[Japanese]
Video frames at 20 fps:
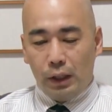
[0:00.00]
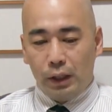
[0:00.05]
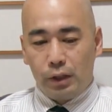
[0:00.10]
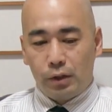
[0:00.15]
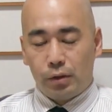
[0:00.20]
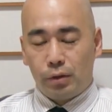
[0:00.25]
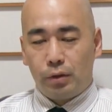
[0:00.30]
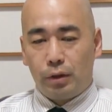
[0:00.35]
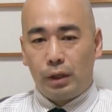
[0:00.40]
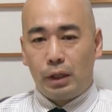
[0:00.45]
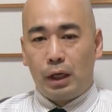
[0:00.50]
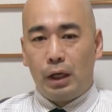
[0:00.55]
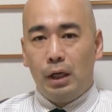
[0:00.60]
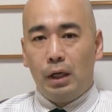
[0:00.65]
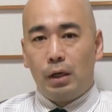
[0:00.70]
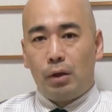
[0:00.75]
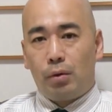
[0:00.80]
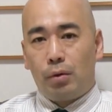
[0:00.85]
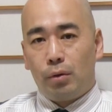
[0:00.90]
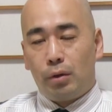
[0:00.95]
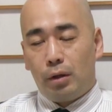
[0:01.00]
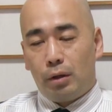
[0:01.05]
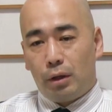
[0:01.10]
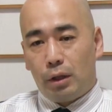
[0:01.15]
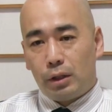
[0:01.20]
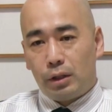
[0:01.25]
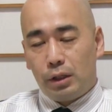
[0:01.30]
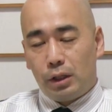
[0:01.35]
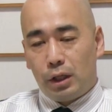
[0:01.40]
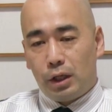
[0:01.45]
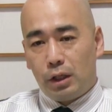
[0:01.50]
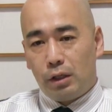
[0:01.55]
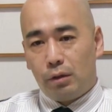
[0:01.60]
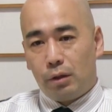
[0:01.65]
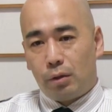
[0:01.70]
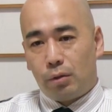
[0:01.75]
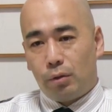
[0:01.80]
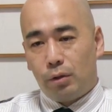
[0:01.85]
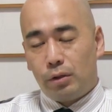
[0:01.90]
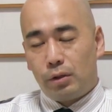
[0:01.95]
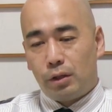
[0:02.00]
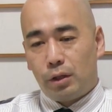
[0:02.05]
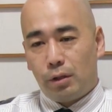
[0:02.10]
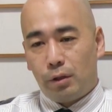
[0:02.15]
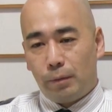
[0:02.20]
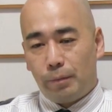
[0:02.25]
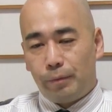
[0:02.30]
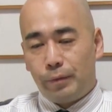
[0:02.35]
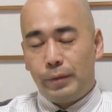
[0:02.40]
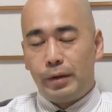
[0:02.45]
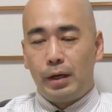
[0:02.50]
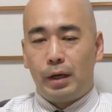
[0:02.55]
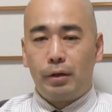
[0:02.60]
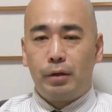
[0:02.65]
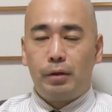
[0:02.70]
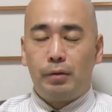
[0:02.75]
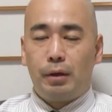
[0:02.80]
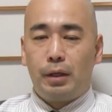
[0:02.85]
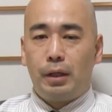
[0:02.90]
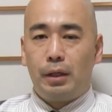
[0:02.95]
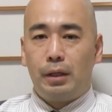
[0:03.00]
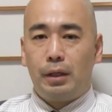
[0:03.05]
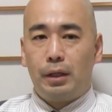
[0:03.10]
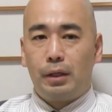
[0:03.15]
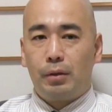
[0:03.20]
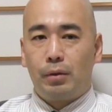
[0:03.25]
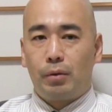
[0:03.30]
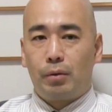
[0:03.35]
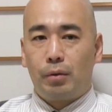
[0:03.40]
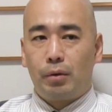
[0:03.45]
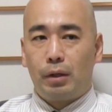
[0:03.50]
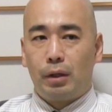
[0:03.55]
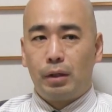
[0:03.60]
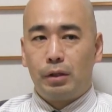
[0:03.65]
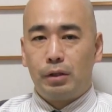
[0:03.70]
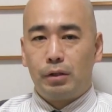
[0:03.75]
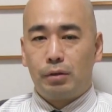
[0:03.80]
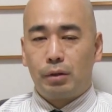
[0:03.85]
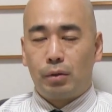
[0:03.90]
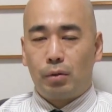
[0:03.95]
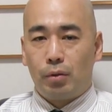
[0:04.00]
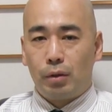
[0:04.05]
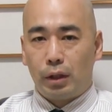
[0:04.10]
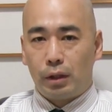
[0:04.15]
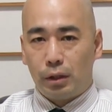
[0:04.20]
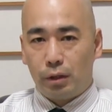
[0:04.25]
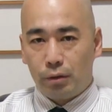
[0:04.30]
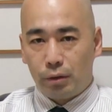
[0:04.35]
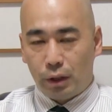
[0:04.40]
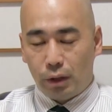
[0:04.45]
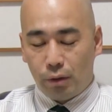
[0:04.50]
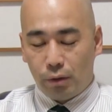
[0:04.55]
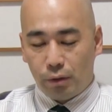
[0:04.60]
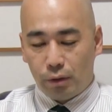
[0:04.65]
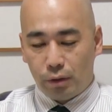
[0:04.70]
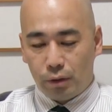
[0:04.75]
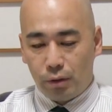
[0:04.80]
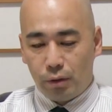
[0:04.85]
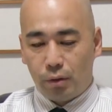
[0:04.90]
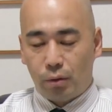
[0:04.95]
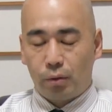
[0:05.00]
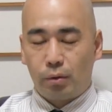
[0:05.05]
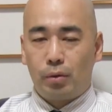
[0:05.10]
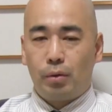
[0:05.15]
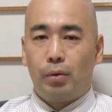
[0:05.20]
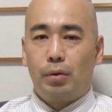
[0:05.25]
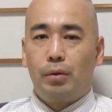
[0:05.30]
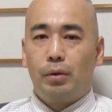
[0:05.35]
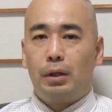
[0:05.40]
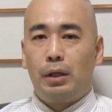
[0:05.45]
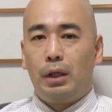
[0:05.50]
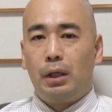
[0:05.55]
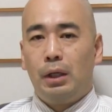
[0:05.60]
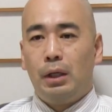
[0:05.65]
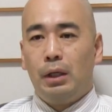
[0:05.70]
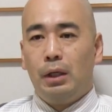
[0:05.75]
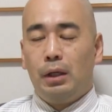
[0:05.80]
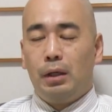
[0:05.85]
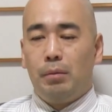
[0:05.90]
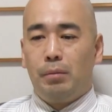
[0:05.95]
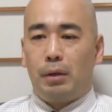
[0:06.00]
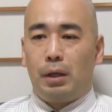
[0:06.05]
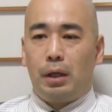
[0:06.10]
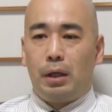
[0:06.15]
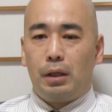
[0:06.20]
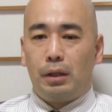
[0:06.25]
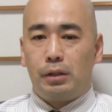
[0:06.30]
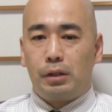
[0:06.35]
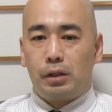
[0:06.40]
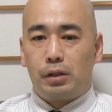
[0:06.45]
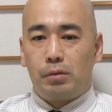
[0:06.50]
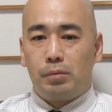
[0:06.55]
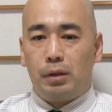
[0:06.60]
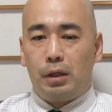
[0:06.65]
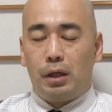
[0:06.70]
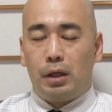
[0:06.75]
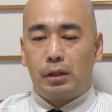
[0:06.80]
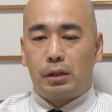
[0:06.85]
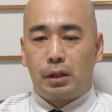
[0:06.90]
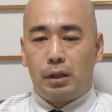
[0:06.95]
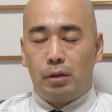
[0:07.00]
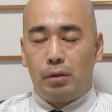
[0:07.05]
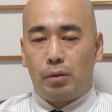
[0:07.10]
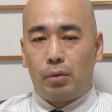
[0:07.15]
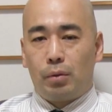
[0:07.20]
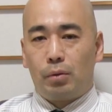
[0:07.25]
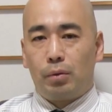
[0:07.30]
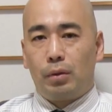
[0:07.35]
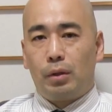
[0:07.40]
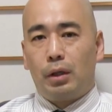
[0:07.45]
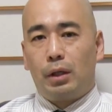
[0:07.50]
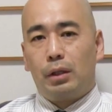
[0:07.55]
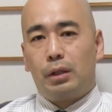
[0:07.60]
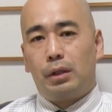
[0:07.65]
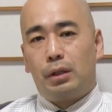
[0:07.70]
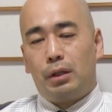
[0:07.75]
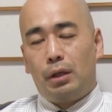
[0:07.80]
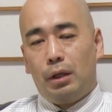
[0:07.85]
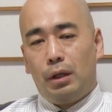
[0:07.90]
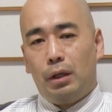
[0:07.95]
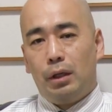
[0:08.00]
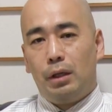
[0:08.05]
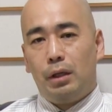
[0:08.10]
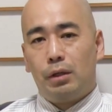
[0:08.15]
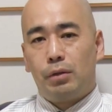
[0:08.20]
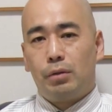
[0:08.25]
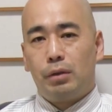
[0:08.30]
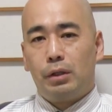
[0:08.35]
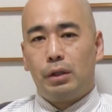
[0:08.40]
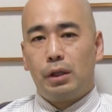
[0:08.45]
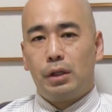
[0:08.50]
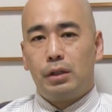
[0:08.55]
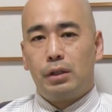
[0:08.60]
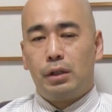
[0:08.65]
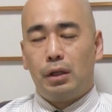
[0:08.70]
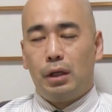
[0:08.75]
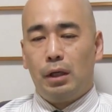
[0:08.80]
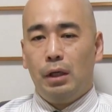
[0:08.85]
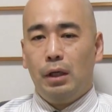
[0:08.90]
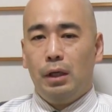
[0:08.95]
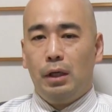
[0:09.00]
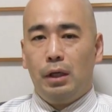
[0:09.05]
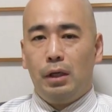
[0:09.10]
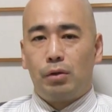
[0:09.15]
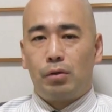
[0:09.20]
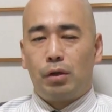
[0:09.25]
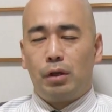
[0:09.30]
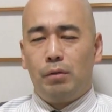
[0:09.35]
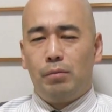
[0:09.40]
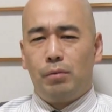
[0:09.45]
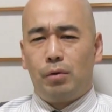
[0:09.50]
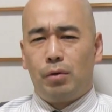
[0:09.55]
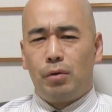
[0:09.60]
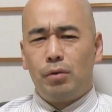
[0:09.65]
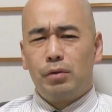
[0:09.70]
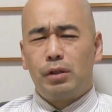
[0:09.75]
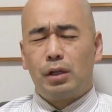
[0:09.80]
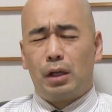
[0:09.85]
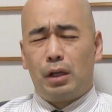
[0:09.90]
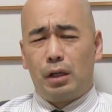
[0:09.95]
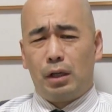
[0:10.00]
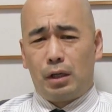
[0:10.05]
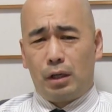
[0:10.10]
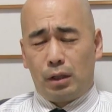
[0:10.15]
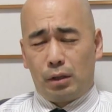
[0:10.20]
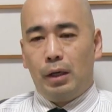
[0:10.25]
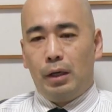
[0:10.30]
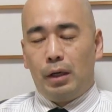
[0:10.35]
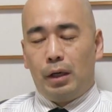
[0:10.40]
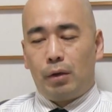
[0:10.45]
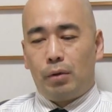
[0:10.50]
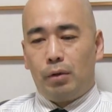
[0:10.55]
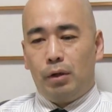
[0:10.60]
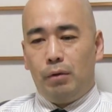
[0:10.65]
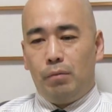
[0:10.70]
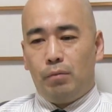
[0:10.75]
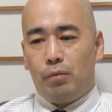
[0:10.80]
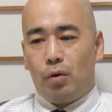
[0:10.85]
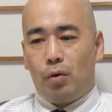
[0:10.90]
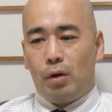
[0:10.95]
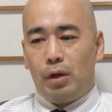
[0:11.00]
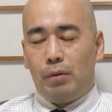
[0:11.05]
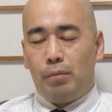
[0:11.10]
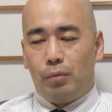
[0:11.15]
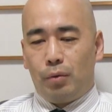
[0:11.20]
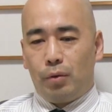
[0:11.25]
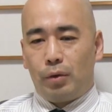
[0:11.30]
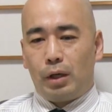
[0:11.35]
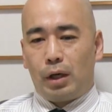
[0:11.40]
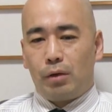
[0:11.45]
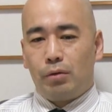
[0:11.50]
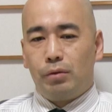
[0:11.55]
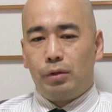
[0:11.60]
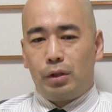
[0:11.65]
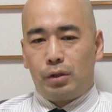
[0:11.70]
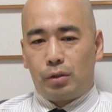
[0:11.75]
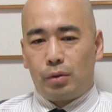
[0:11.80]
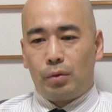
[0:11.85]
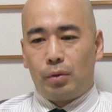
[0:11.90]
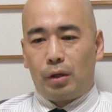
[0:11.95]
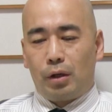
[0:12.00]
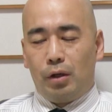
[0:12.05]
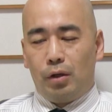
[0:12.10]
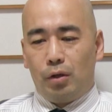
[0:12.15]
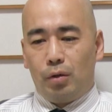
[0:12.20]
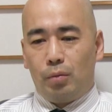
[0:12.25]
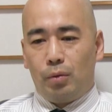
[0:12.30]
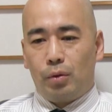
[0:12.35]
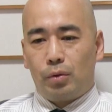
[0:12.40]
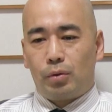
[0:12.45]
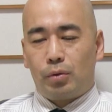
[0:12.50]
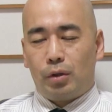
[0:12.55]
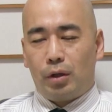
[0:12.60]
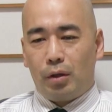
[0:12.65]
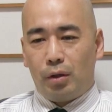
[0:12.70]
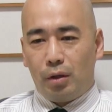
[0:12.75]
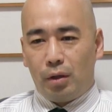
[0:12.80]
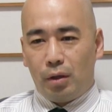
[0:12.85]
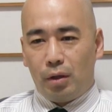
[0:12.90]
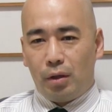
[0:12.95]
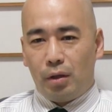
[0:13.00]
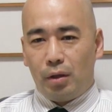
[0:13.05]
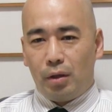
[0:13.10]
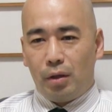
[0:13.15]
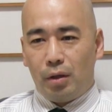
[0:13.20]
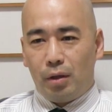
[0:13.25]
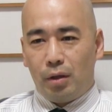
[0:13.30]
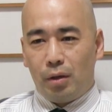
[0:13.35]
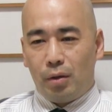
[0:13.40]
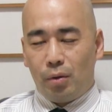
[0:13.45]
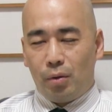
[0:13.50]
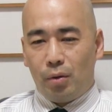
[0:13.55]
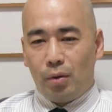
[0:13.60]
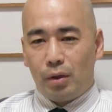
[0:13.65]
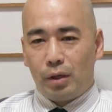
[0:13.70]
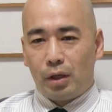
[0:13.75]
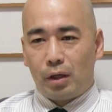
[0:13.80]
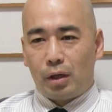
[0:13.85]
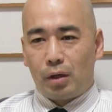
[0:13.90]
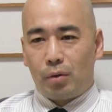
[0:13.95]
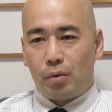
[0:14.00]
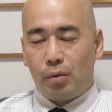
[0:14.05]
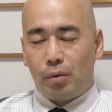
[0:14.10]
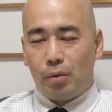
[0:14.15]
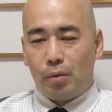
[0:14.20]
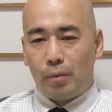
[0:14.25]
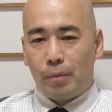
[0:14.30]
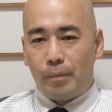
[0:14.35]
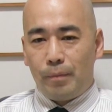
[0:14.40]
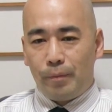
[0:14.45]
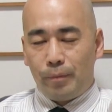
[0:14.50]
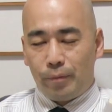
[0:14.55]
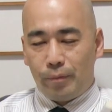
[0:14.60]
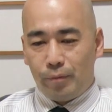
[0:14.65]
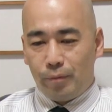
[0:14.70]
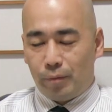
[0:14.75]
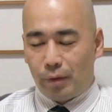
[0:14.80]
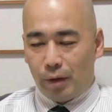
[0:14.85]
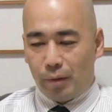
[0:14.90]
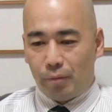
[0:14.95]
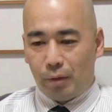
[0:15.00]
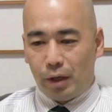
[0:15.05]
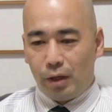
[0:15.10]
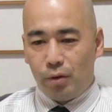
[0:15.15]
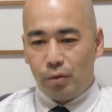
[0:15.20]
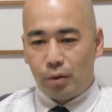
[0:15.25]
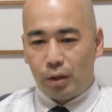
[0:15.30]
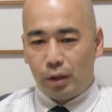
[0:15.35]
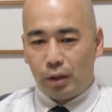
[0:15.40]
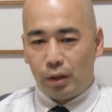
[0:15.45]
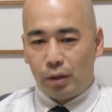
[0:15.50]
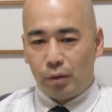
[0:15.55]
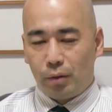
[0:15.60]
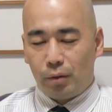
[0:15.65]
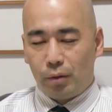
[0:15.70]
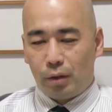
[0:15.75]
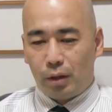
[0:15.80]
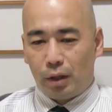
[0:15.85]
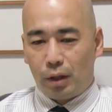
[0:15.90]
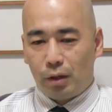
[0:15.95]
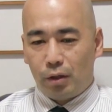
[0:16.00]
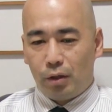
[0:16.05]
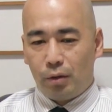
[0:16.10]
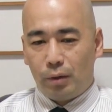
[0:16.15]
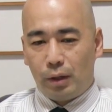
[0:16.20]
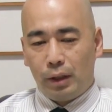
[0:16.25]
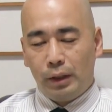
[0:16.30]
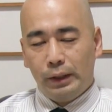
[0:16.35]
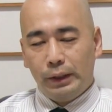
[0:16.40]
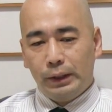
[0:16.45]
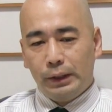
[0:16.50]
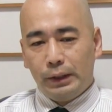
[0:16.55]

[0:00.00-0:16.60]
で、そういうのは、いや、これは真犯人はこいつだよ。あるいは、あの、これは実はこうなってるんだよ、ということで、まあ、説明がされることがあって、で、それに対して、え、それは陰謀論じゃないか。あの、陰謀は陰謀であるんでしょうけれども、それを、なんかこう、まあ、真に受けてというか、あるいは、